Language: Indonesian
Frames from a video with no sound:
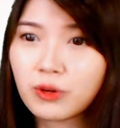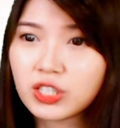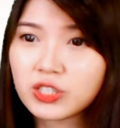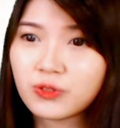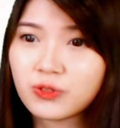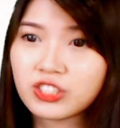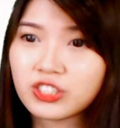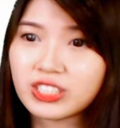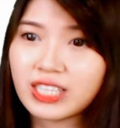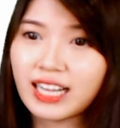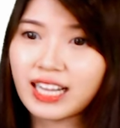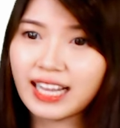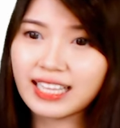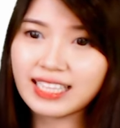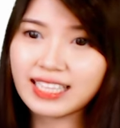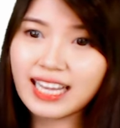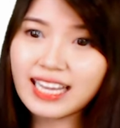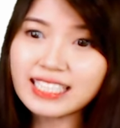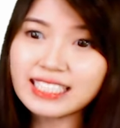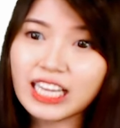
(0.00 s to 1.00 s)
Wars Force
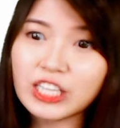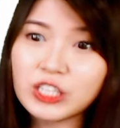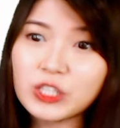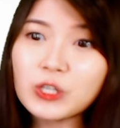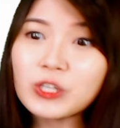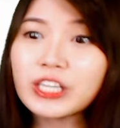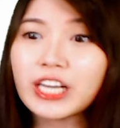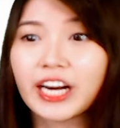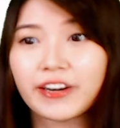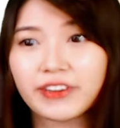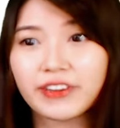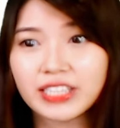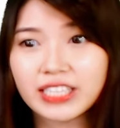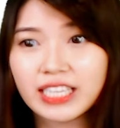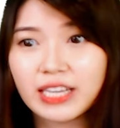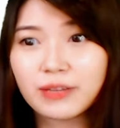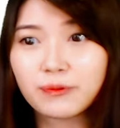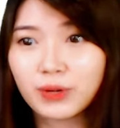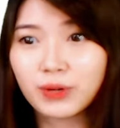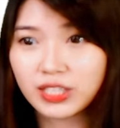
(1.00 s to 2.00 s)
Arena yaitu
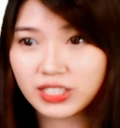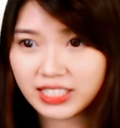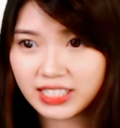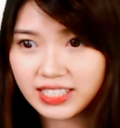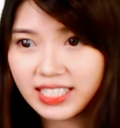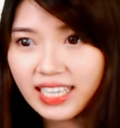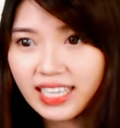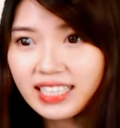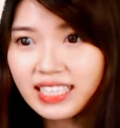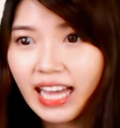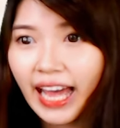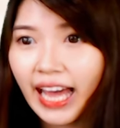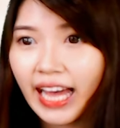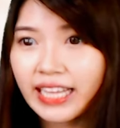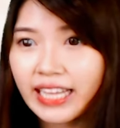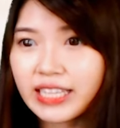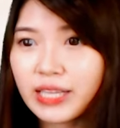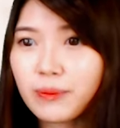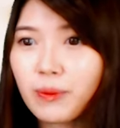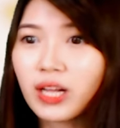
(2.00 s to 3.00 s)
Caridian Partisan,
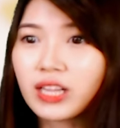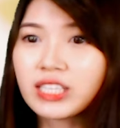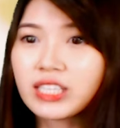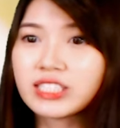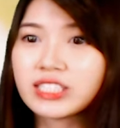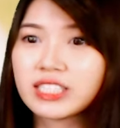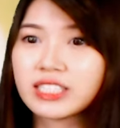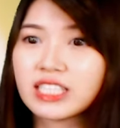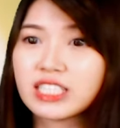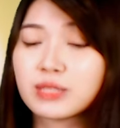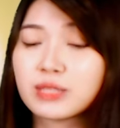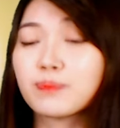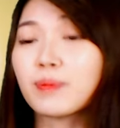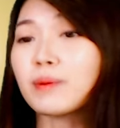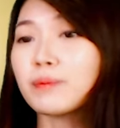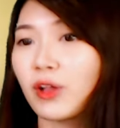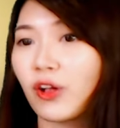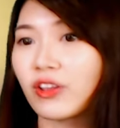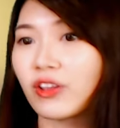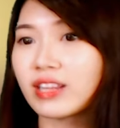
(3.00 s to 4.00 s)
Demolitionist
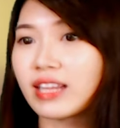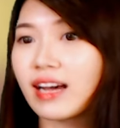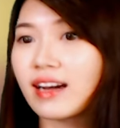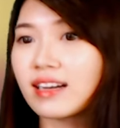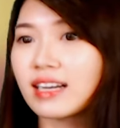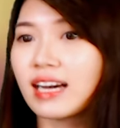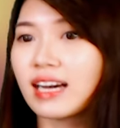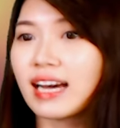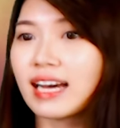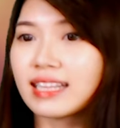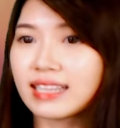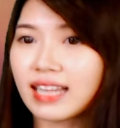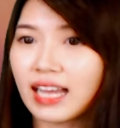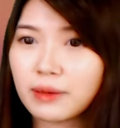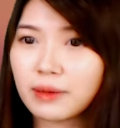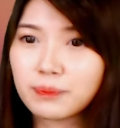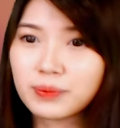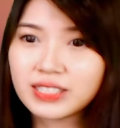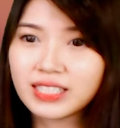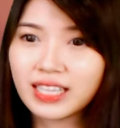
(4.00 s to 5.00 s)
Pemberontak,
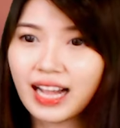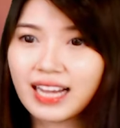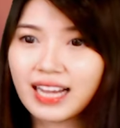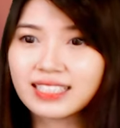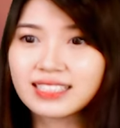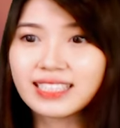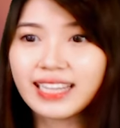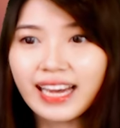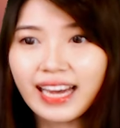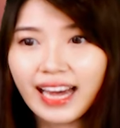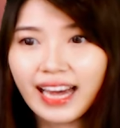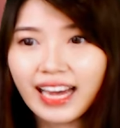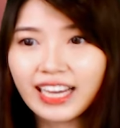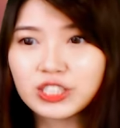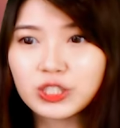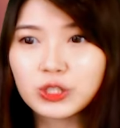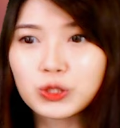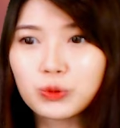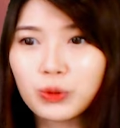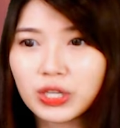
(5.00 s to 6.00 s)
Tank Penyerang
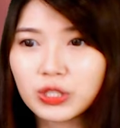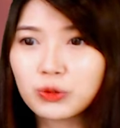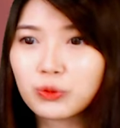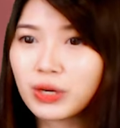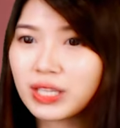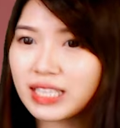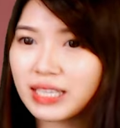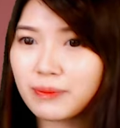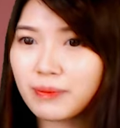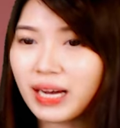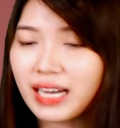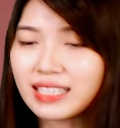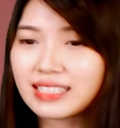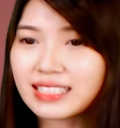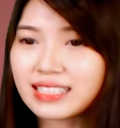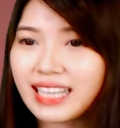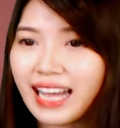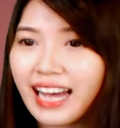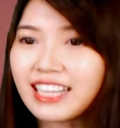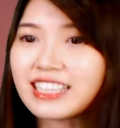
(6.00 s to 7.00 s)

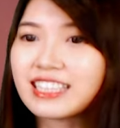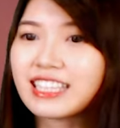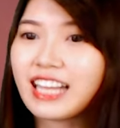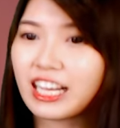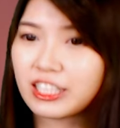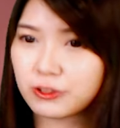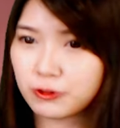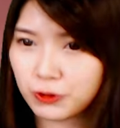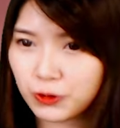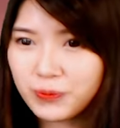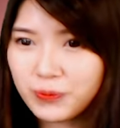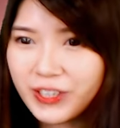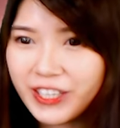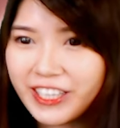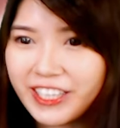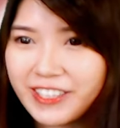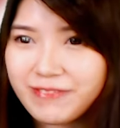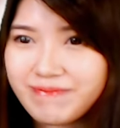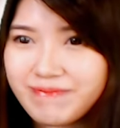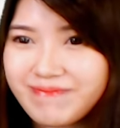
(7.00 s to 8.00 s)
TX-225, dan Death
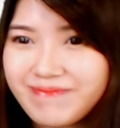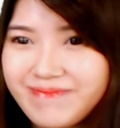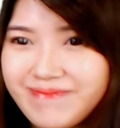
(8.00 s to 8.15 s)
Trooper.